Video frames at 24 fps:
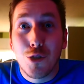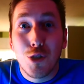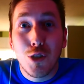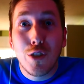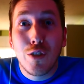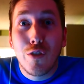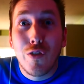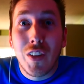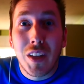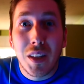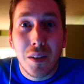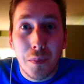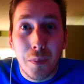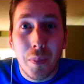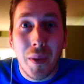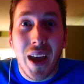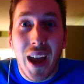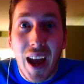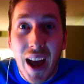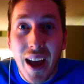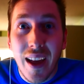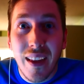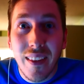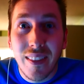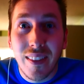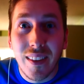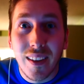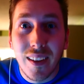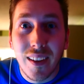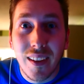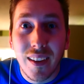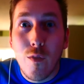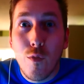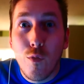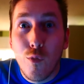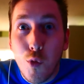juste fait prendre.
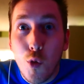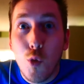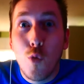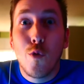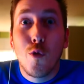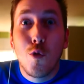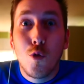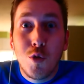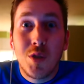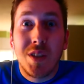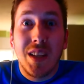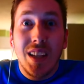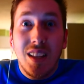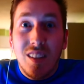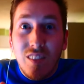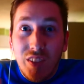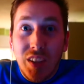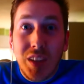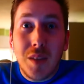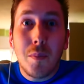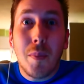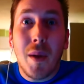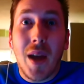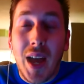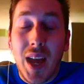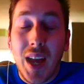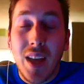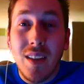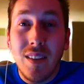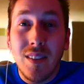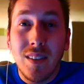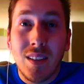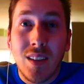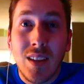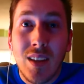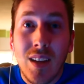Vous vous êtes fait
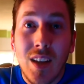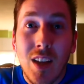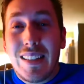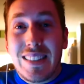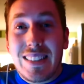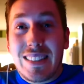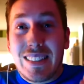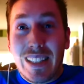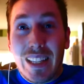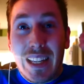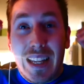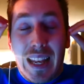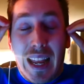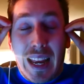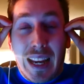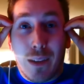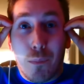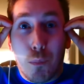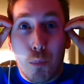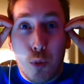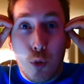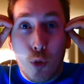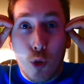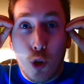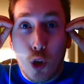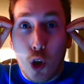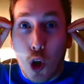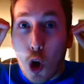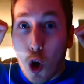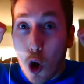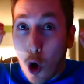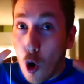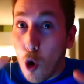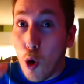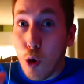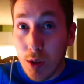prendre. C'est la plus
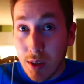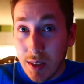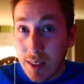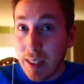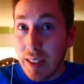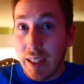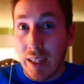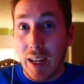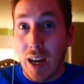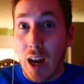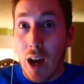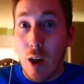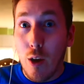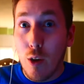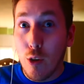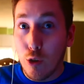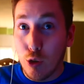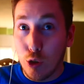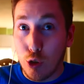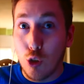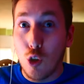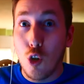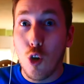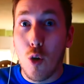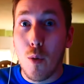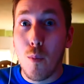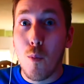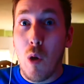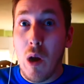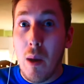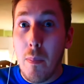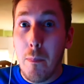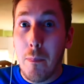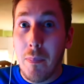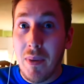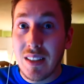grosse erreur, selon
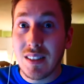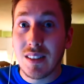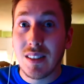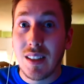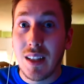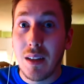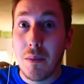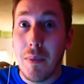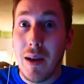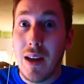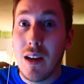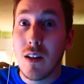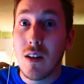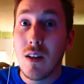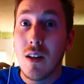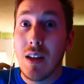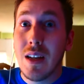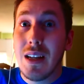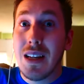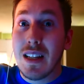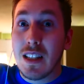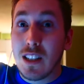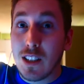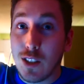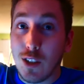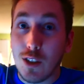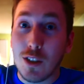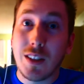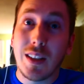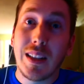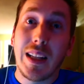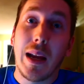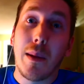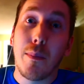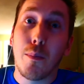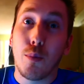moi, personnellement, là. Ça,
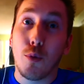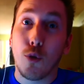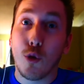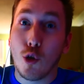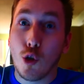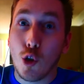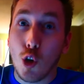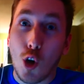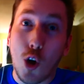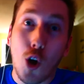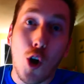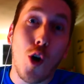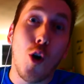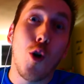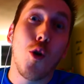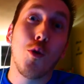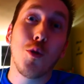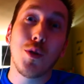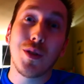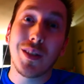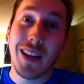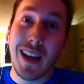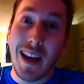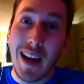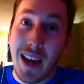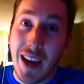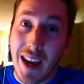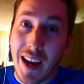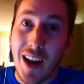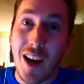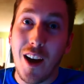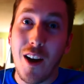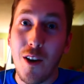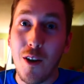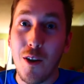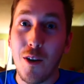c'est la plus grosse
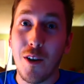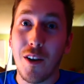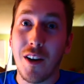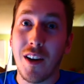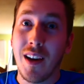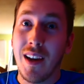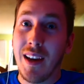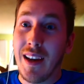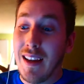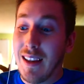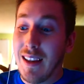erreur